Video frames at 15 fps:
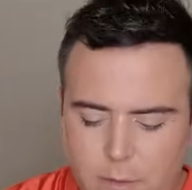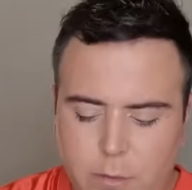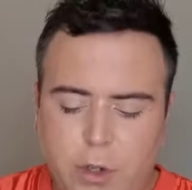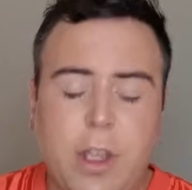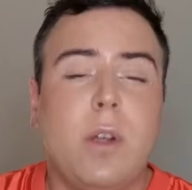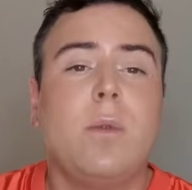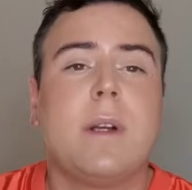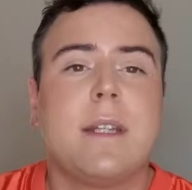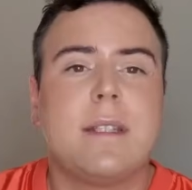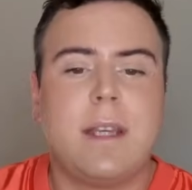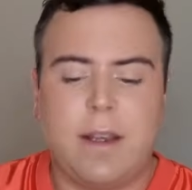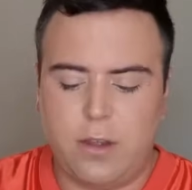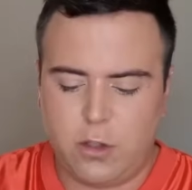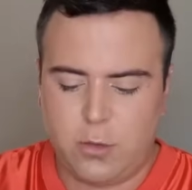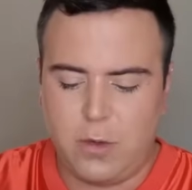porque nunca es
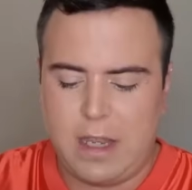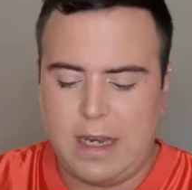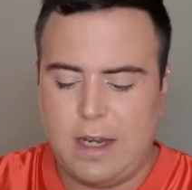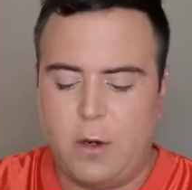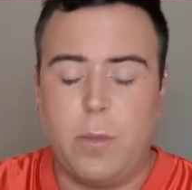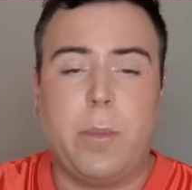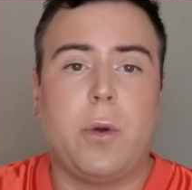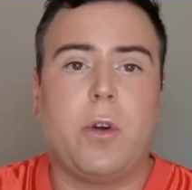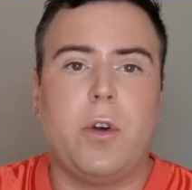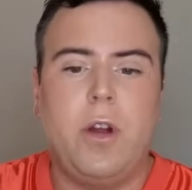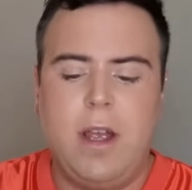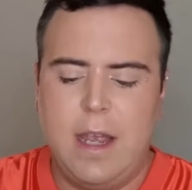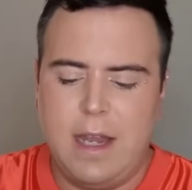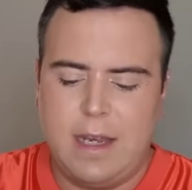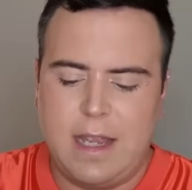tarde, os voy a leer un poco
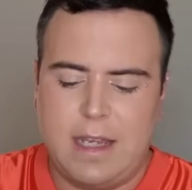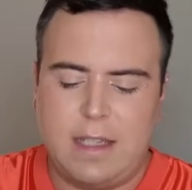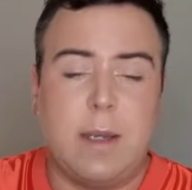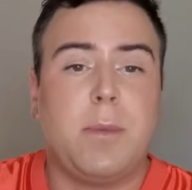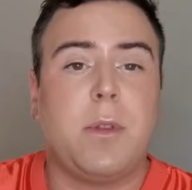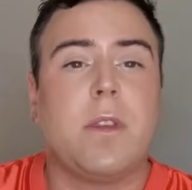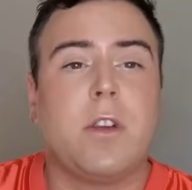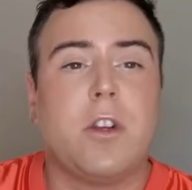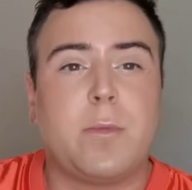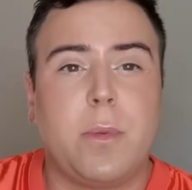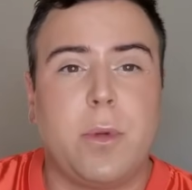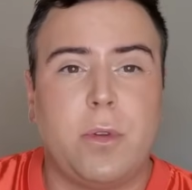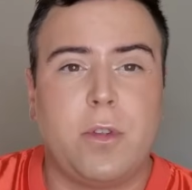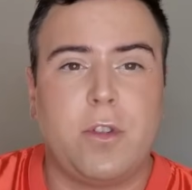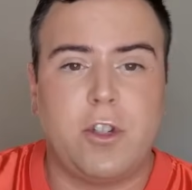la descripción de los
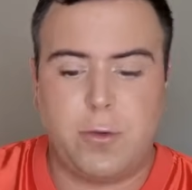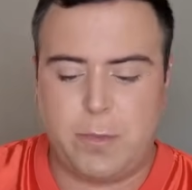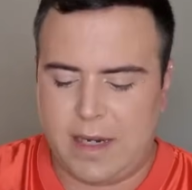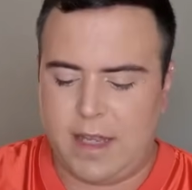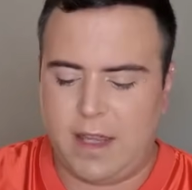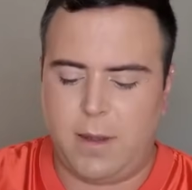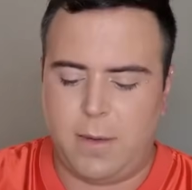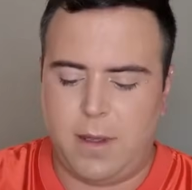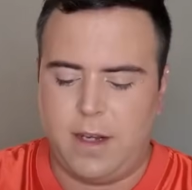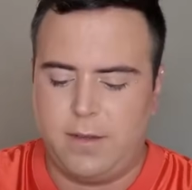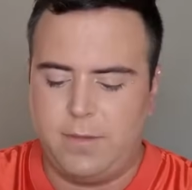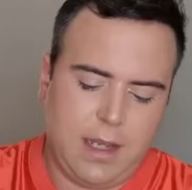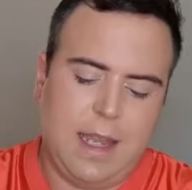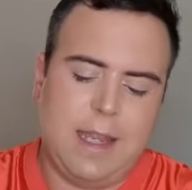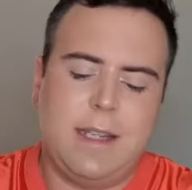productos si os parece bien.
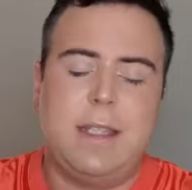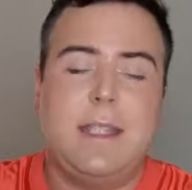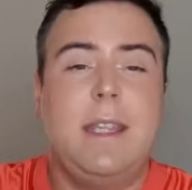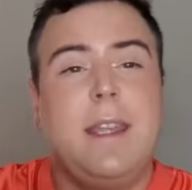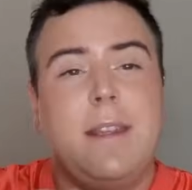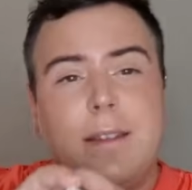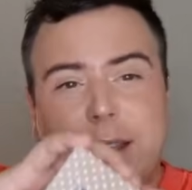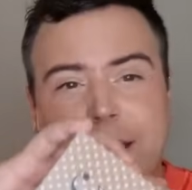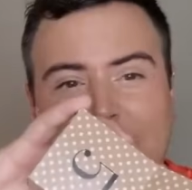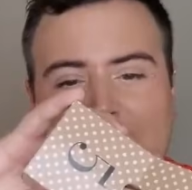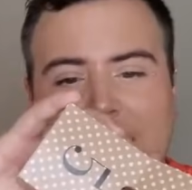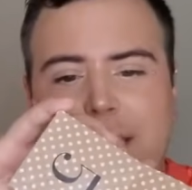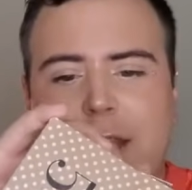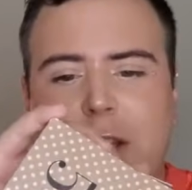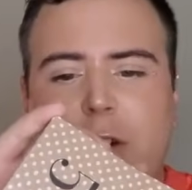El siguiente, que es
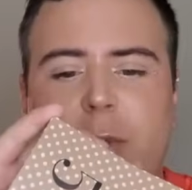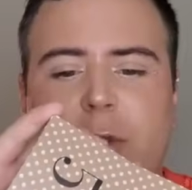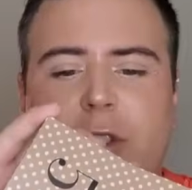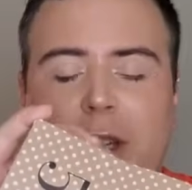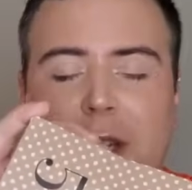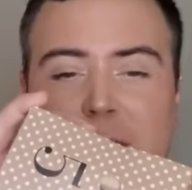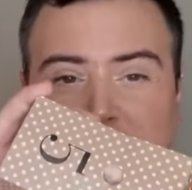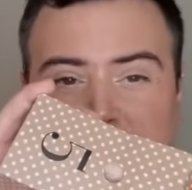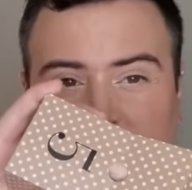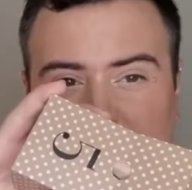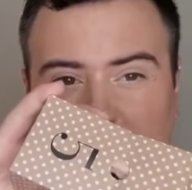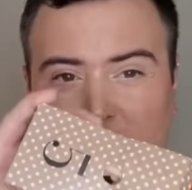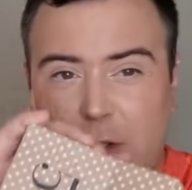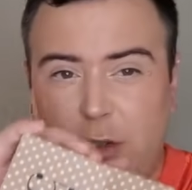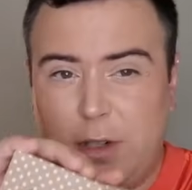así como chiquitín,
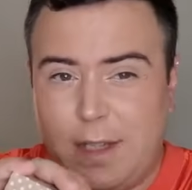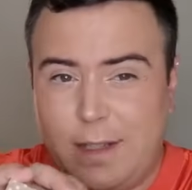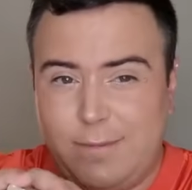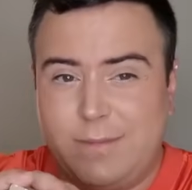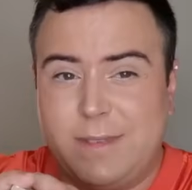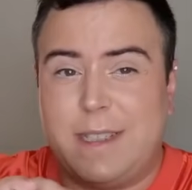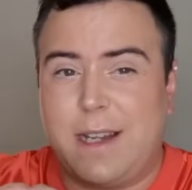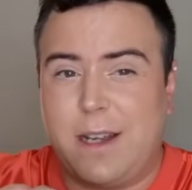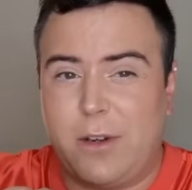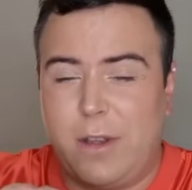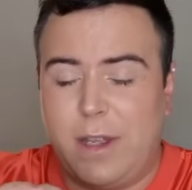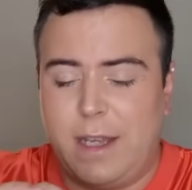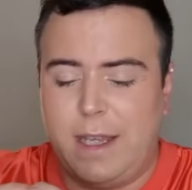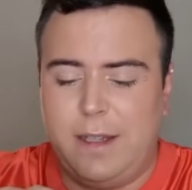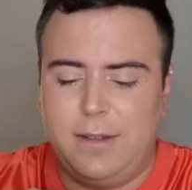porque tengo que sacarlo de
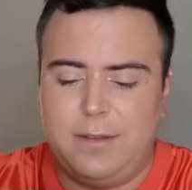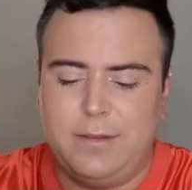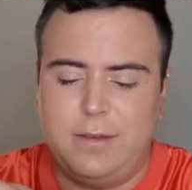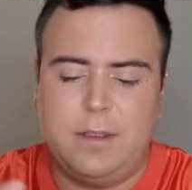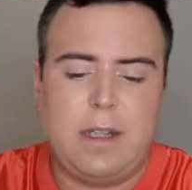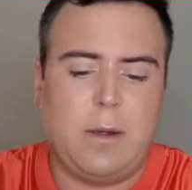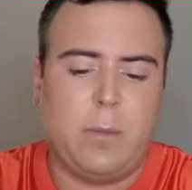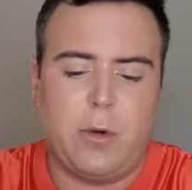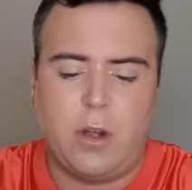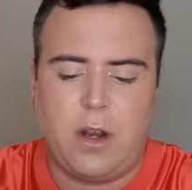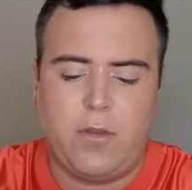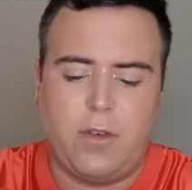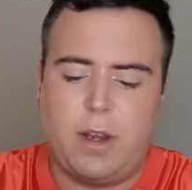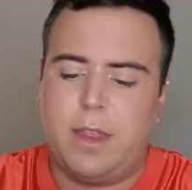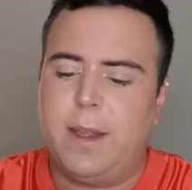aquí un poco a la
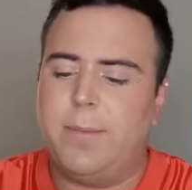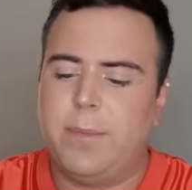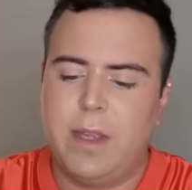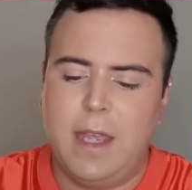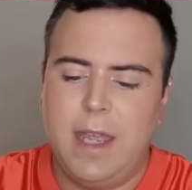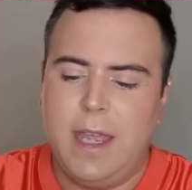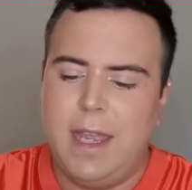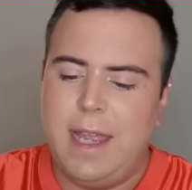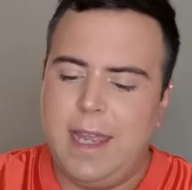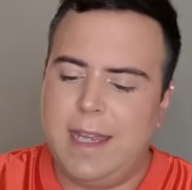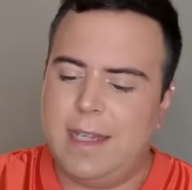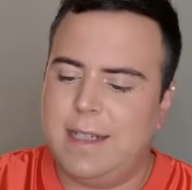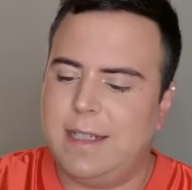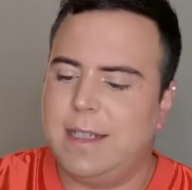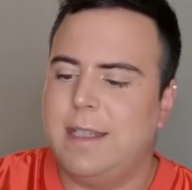fuerza,
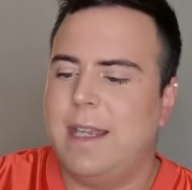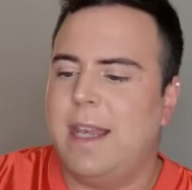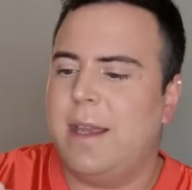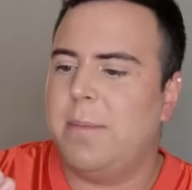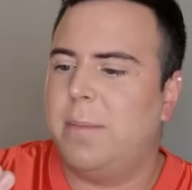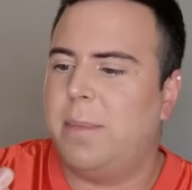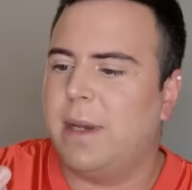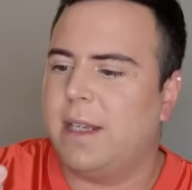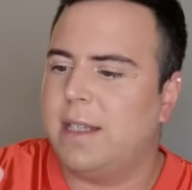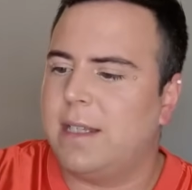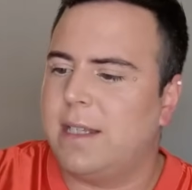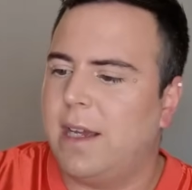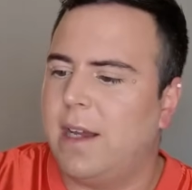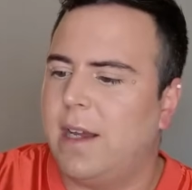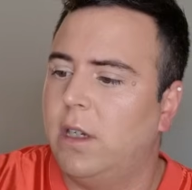es de la
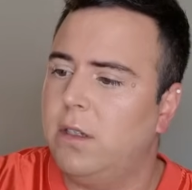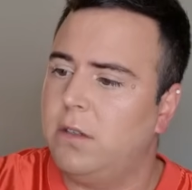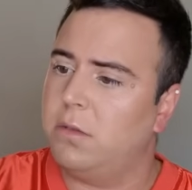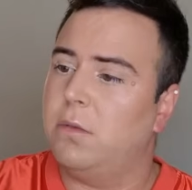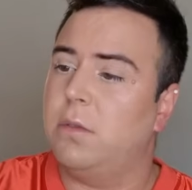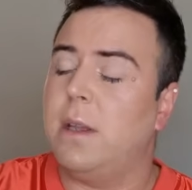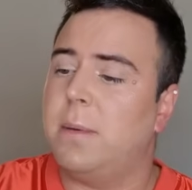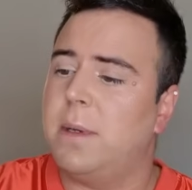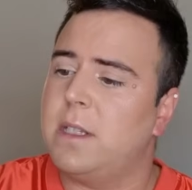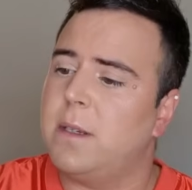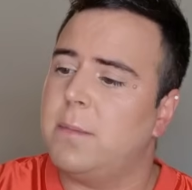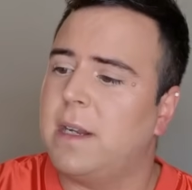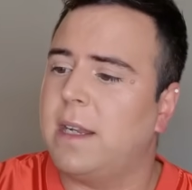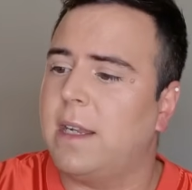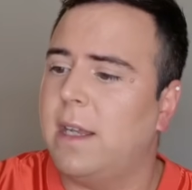empresa... Es una base de
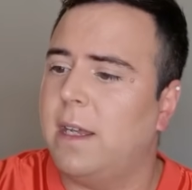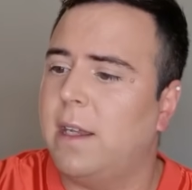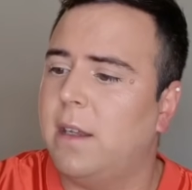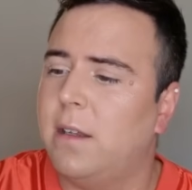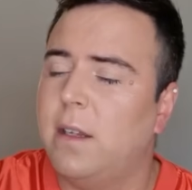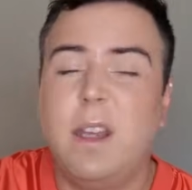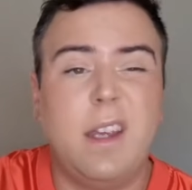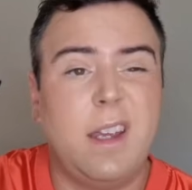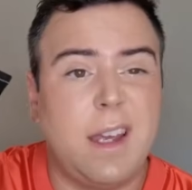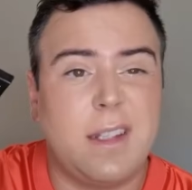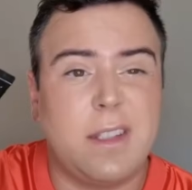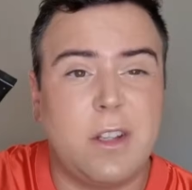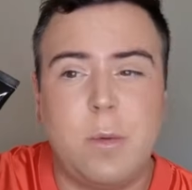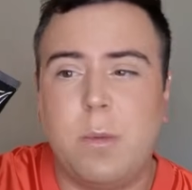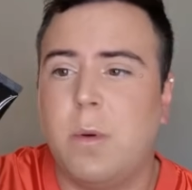maquillaje,
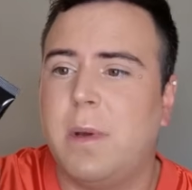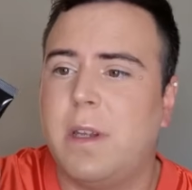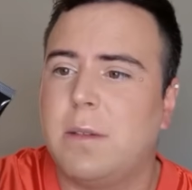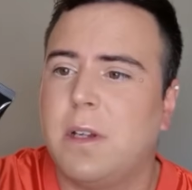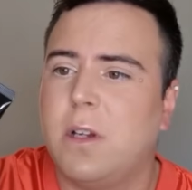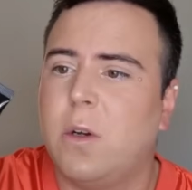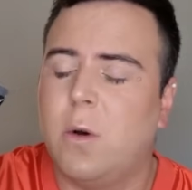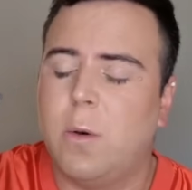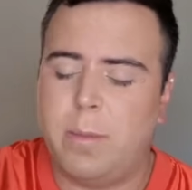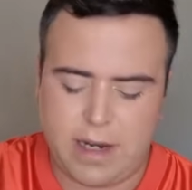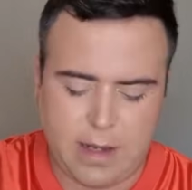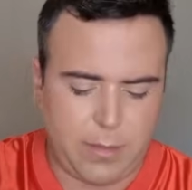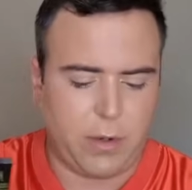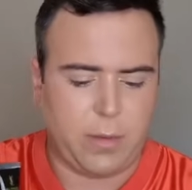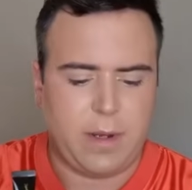así como más bien como para
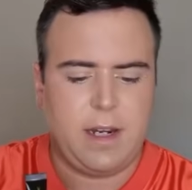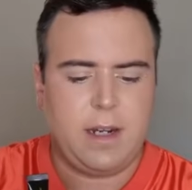probar.